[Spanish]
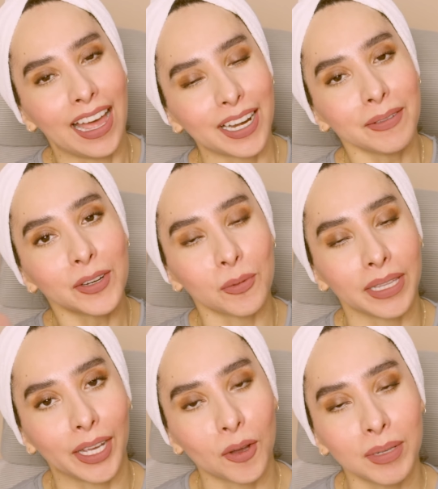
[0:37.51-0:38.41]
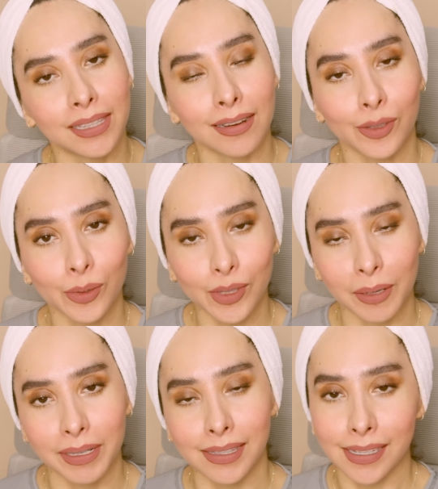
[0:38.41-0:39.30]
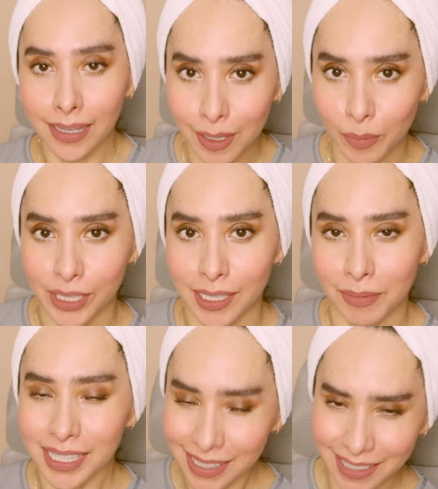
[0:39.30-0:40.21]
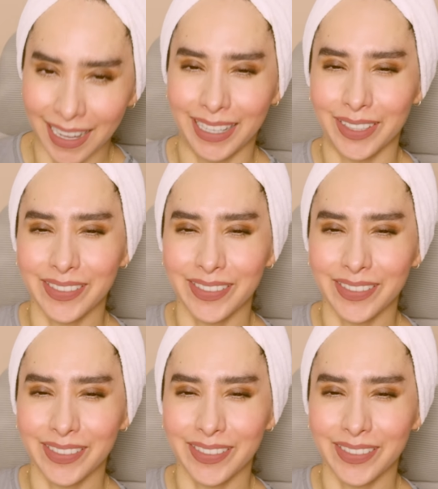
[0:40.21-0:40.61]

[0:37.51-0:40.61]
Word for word: arriba, no olviden comentar, suscribirse y pues sin más, a